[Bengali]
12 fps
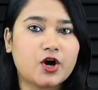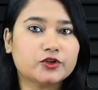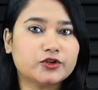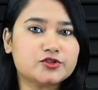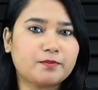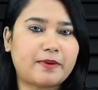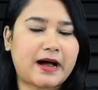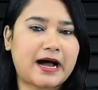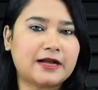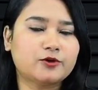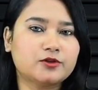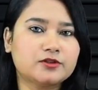অথচ
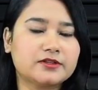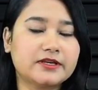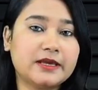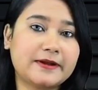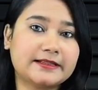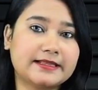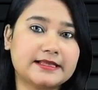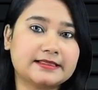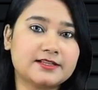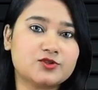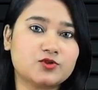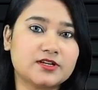ভারত এবার
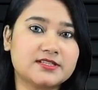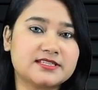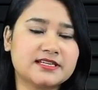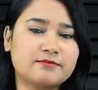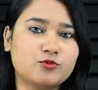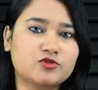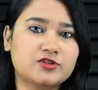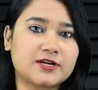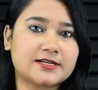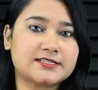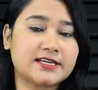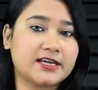দেখতে চলেছে
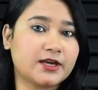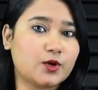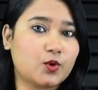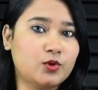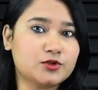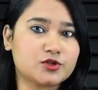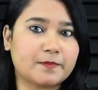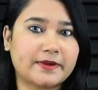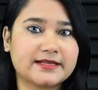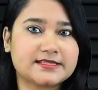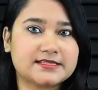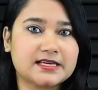মুদ্রার ঠিক উল্টো
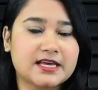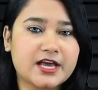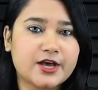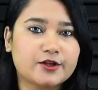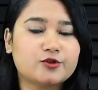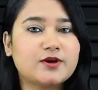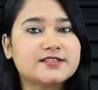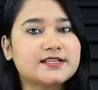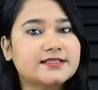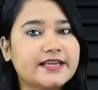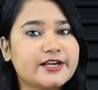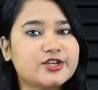পিঠ দু
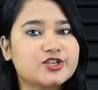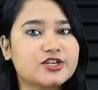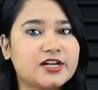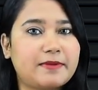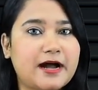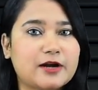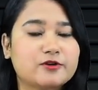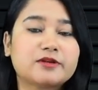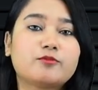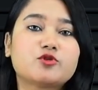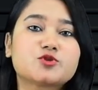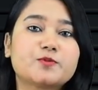সালে
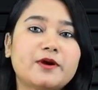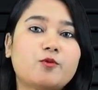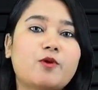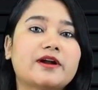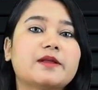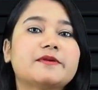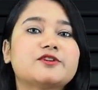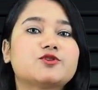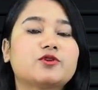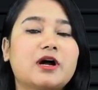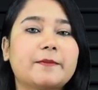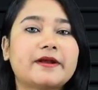ভারতে বসবে ওয়ানডে
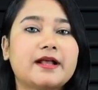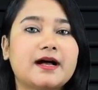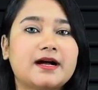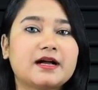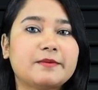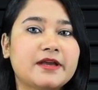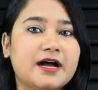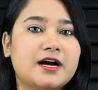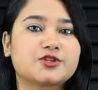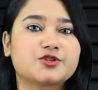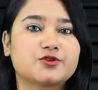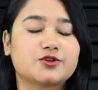বিশ্বকাপের আগামী
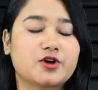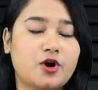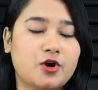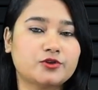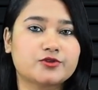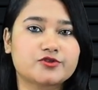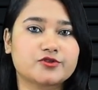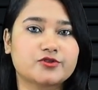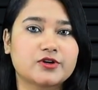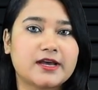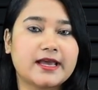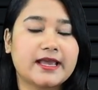আসর অথচ
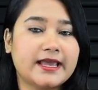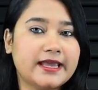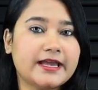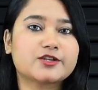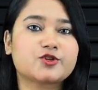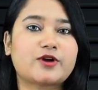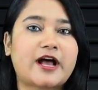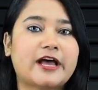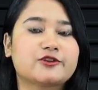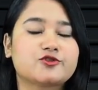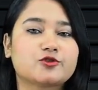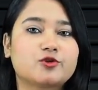এই আসর
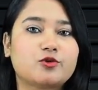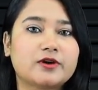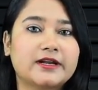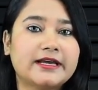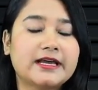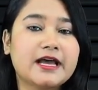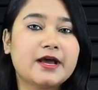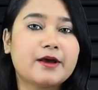আয়োজন করলে